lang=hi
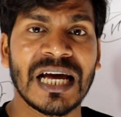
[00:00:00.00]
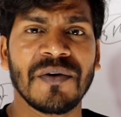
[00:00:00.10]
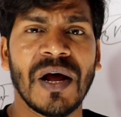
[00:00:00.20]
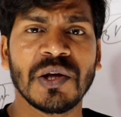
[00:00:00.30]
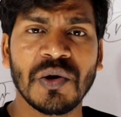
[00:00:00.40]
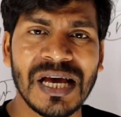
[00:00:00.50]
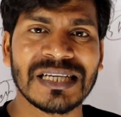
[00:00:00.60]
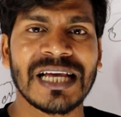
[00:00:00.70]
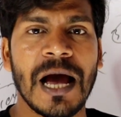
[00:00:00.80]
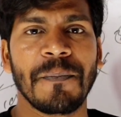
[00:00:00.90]
जाने वाली क्योंकि
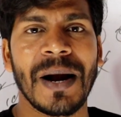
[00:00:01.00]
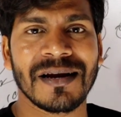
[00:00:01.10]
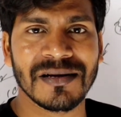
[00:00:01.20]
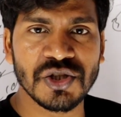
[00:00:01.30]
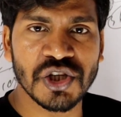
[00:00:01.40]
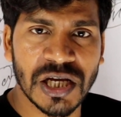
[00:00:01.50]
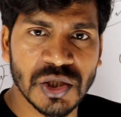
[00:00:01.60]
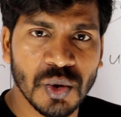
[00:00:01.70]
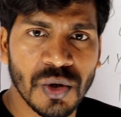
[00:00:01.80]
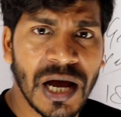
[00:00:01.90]
एग्जाम पैटर्न
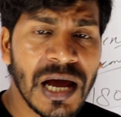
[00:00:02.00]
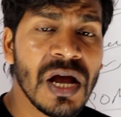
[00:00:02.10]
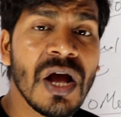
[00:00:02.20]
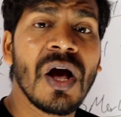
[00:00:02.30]
चेंज हो रहा है